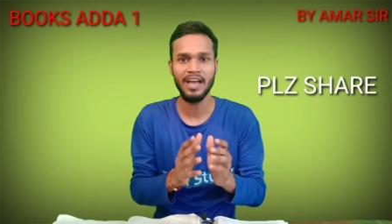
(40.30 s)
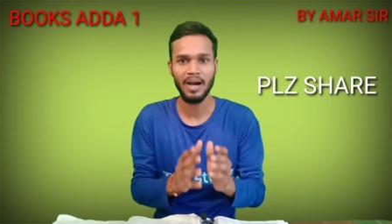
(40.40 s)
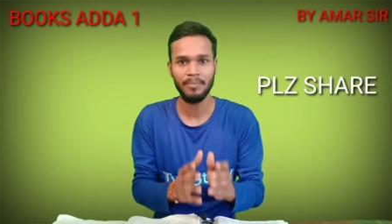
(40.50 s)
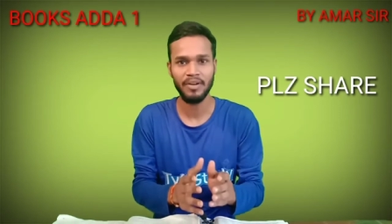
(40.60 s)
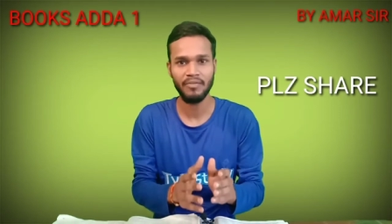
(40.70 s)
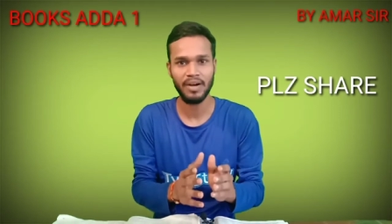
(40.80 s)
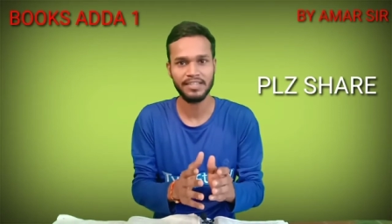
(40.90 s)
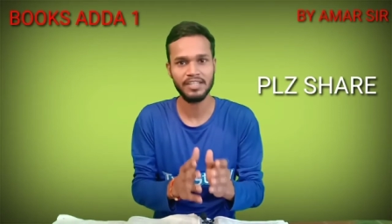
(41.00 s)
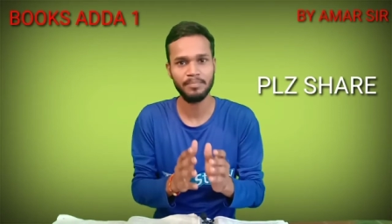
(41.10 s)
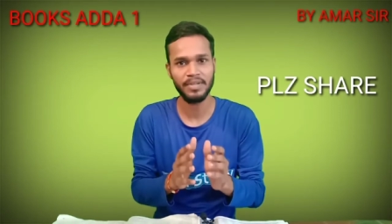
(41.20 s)
अपने
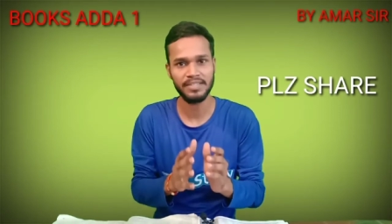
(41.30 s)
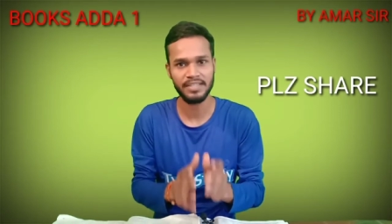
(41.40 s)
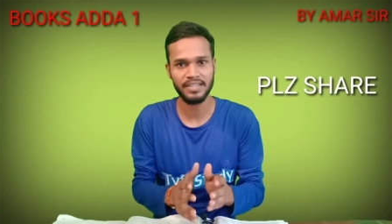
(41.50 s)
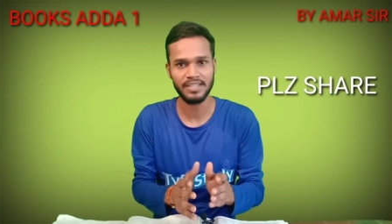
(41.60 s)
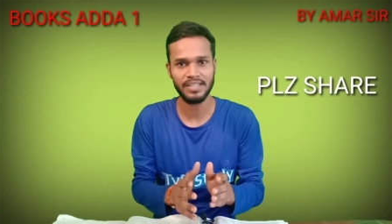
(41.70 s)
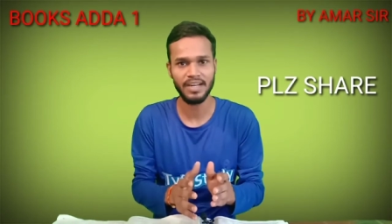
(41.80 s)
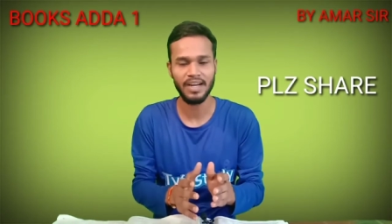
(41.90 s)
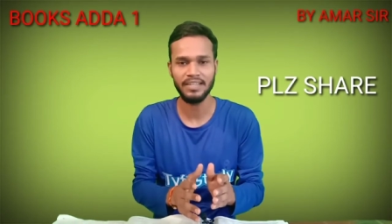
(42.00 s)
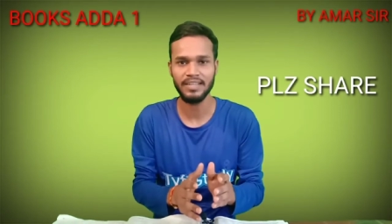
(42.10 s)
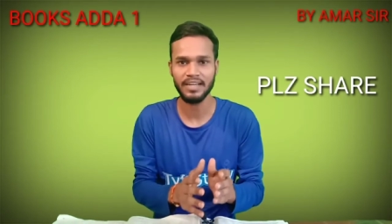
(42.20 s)
व्हाट्सएप पे स्टेटस
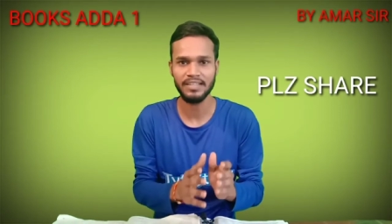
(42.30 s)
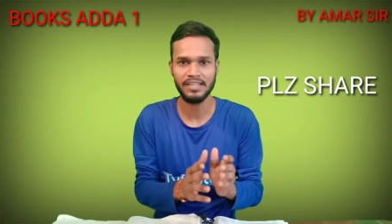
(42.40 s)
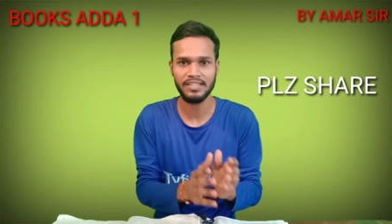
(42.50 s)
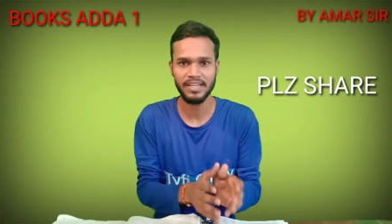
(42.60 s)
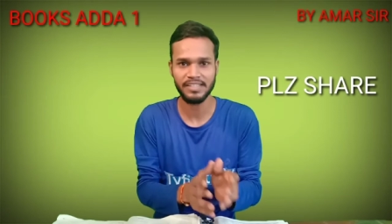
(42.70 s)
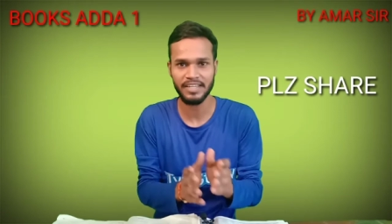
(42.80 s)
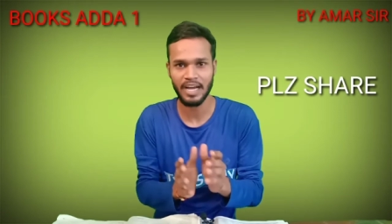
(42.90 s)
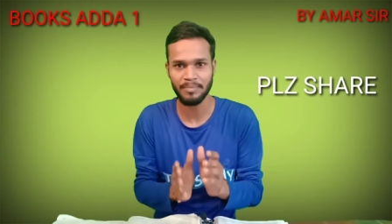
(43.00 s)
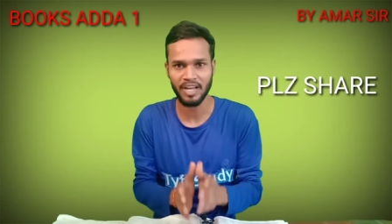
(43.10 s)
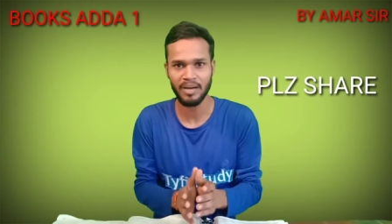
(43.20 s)
लगा लिया कीजिए जैसे ही
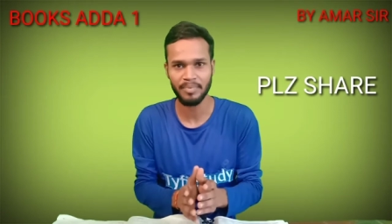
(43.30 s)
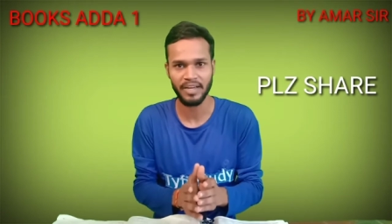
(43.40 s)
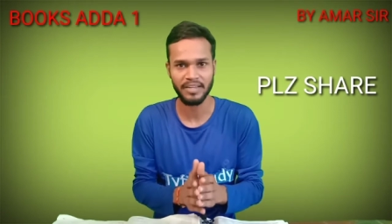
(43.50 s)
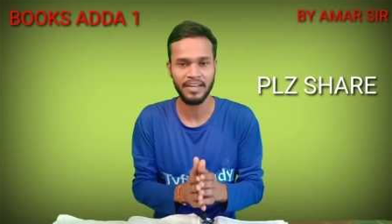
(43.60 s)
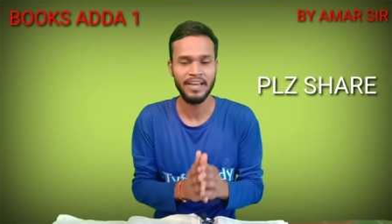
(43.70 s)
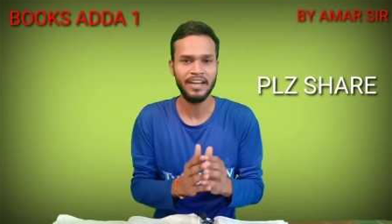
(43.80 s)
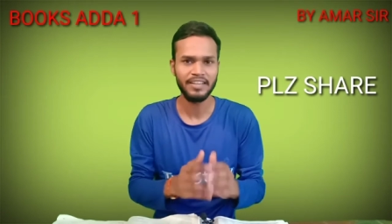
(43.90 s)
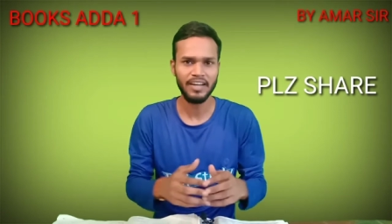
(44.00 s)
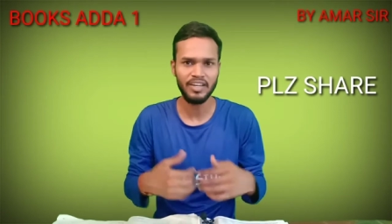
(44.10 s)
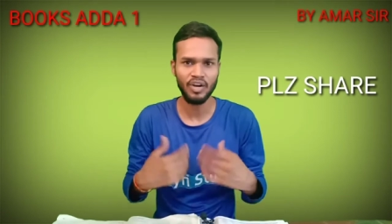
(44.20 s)
आप यहाँ पे आइए
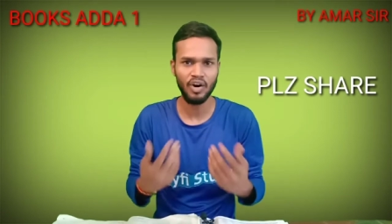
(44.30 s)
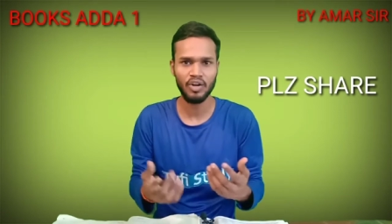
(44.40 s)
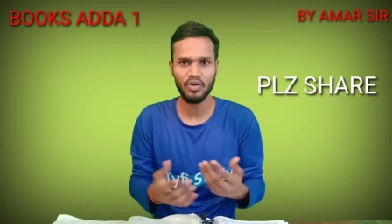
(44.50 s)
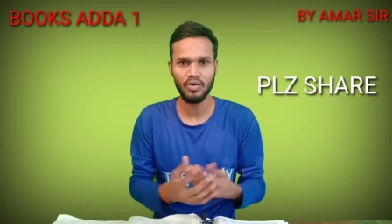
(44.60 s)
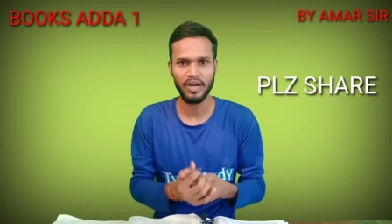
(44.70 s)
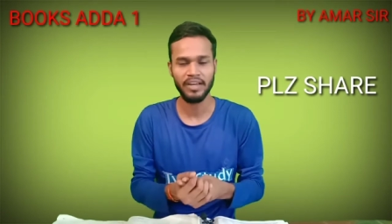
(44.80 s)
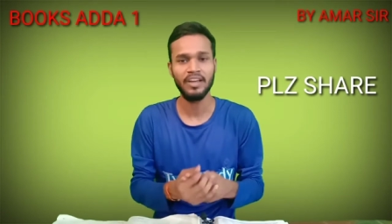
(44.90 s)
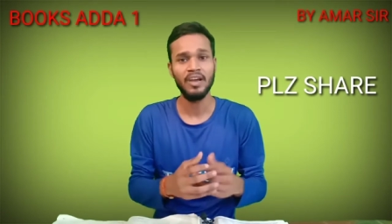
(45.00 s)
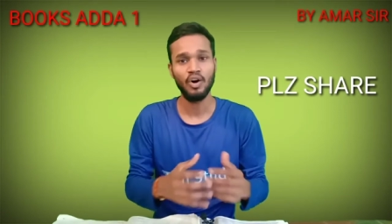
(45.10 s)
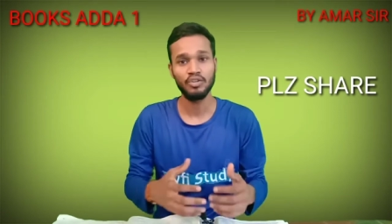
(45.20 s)
ताकि और लोग आएँ
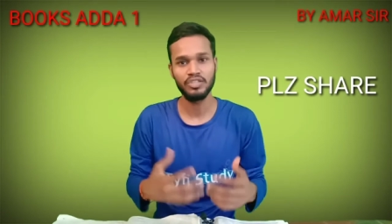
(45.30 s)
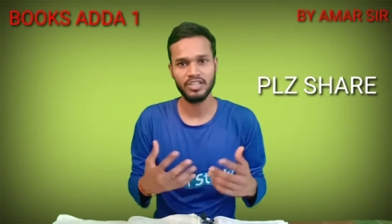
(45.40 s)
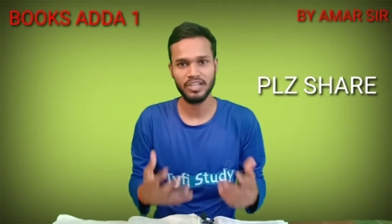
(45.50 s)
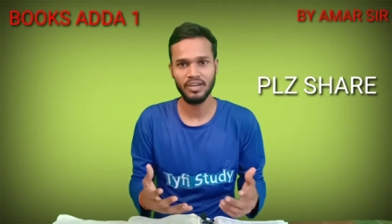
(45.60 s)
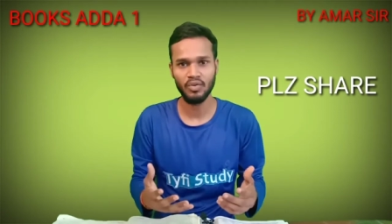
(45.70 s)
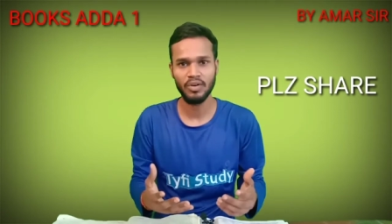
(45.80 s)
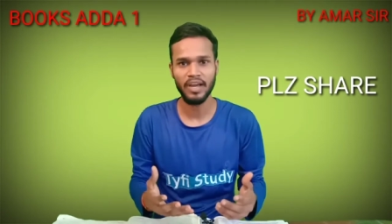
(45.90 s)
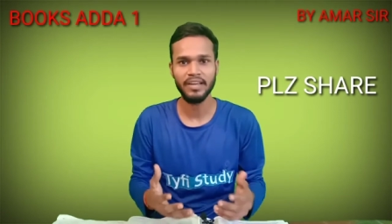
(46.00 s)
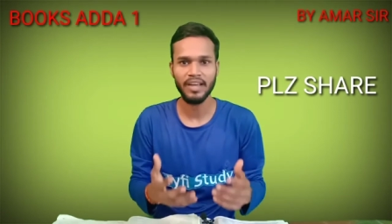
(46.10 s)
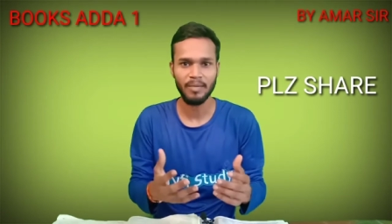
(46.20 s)
और जितने लोग
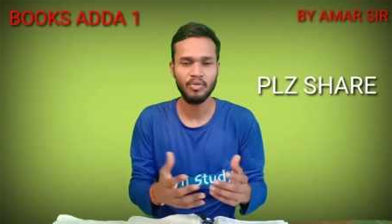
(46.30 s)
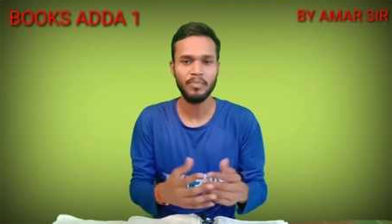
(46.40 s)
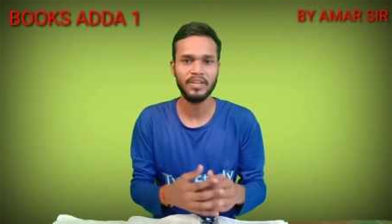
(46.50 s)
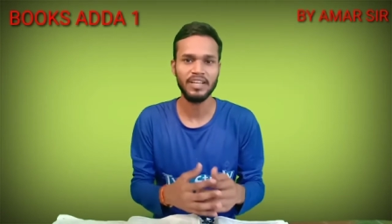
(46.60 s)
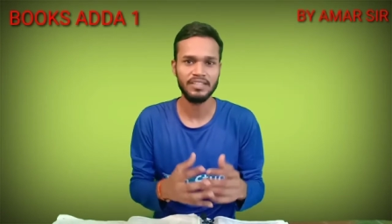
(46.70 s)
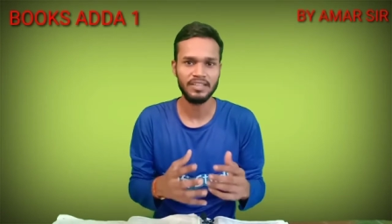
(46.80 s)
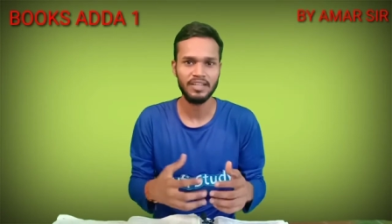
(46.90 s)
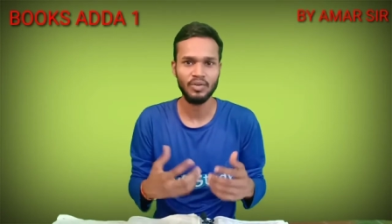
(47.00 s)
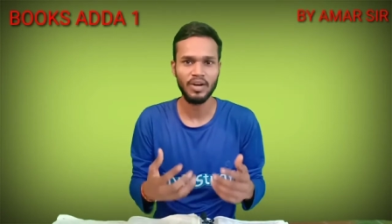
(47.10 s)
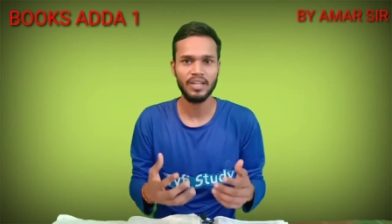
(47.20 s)
आएंगे आपको पता है
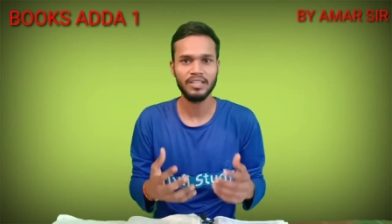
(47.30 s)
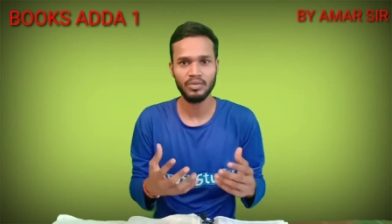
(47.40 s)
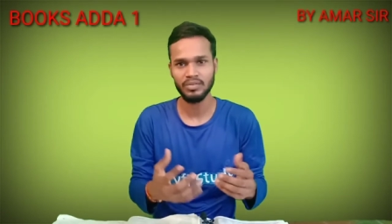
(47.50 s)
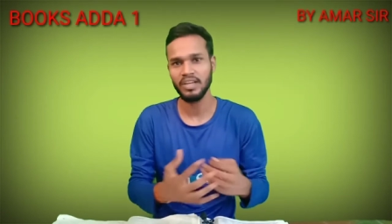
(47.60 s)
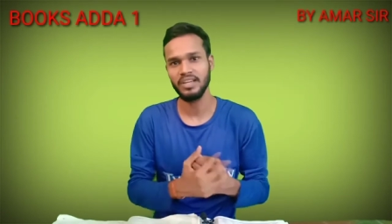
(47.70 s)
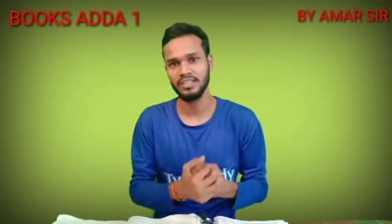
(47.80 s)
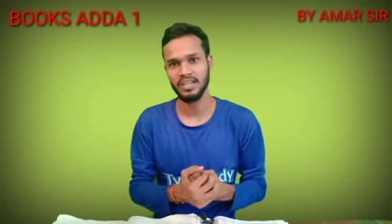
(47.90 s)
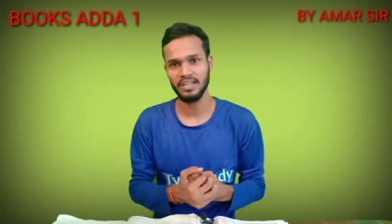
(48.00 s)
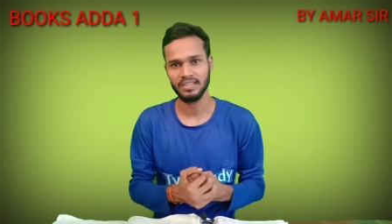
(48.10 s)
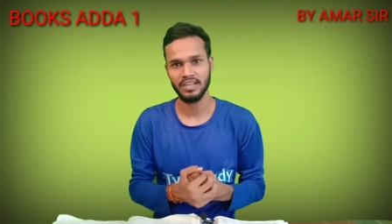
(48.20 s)
जितने लोग आते हैं उतना ही
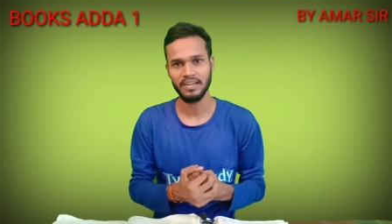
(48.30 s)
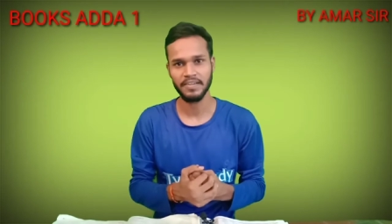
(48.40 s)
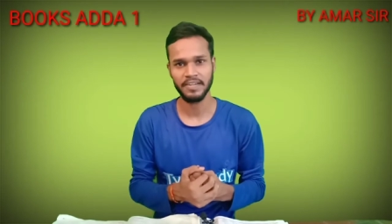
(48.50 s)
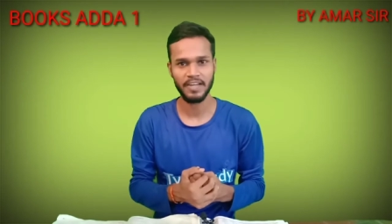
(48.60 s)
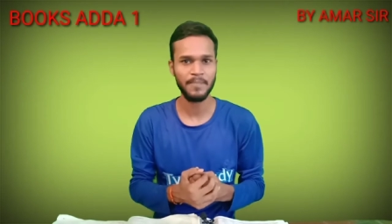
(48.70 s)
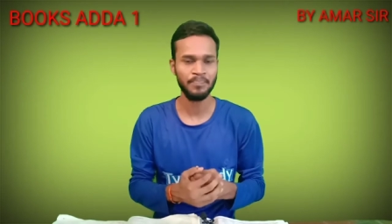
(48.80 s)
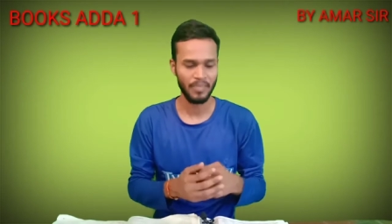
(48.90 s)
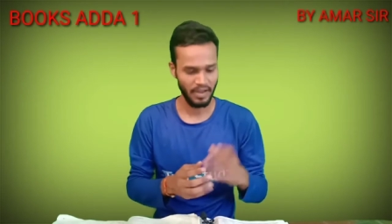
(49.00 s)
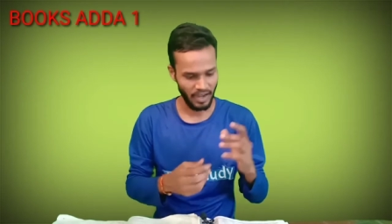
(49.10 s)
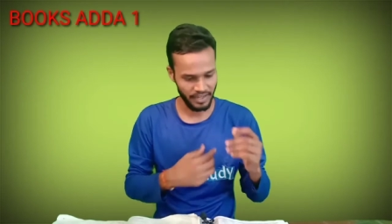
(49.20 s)
अच्छा लगता है ठीक है
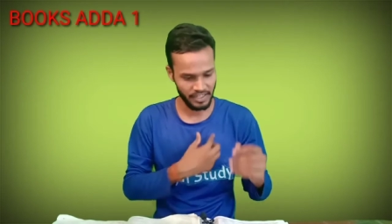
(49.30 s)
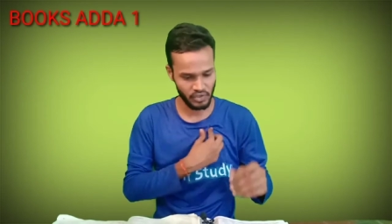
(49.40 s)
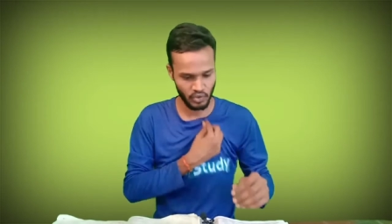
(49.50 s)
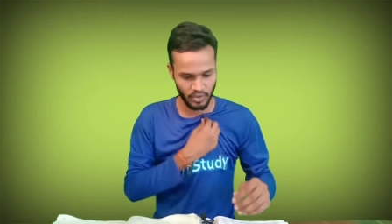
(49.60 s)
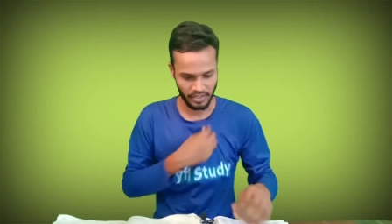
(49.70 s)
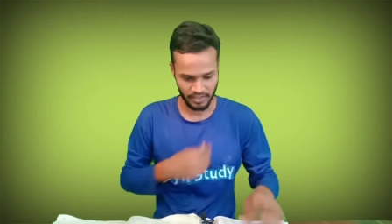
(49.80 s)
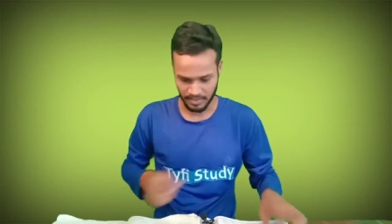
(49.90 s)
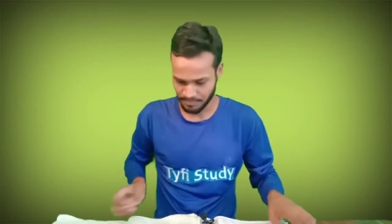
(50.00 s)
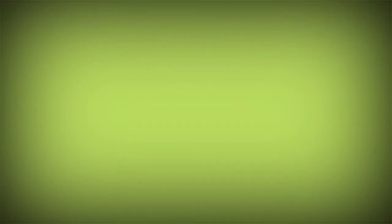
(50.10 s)
आइए शुरू करते हैं